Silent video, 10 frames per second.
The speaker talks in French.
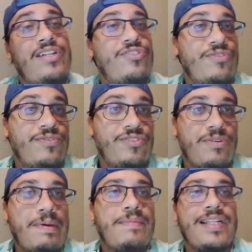Donc
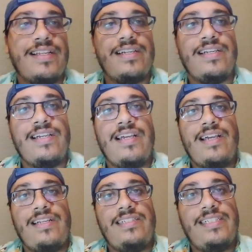demain matin
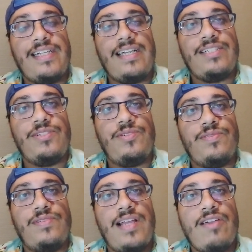direction
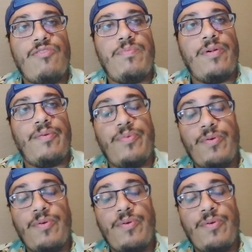l'aéroport pour